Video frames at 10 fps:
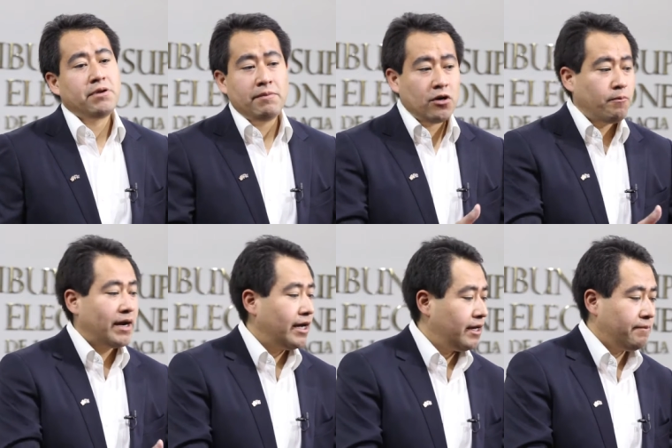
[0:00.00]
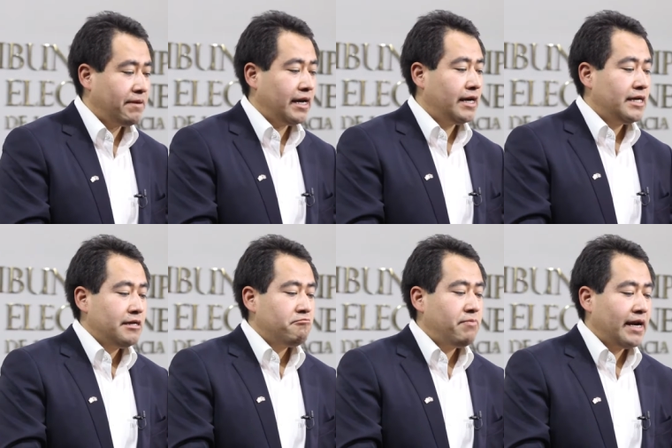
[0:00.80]
primero para, para
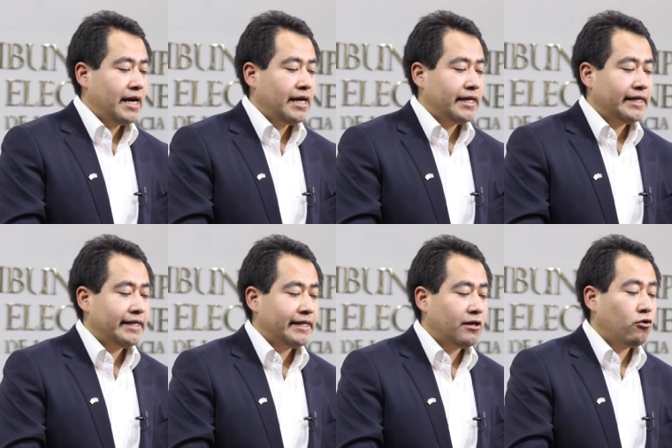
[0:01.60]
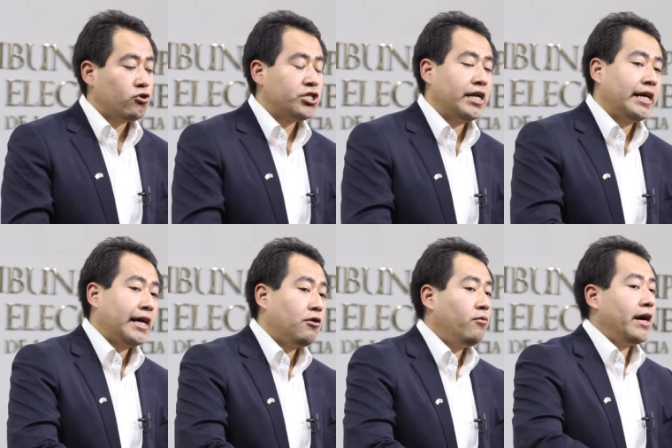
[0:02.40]
para reconocer
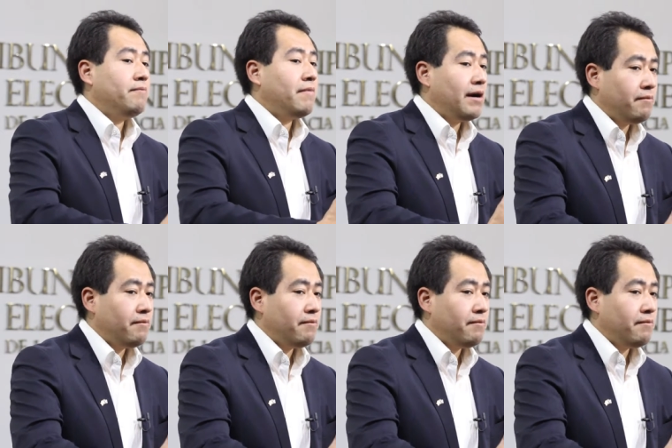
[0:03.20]
que como hay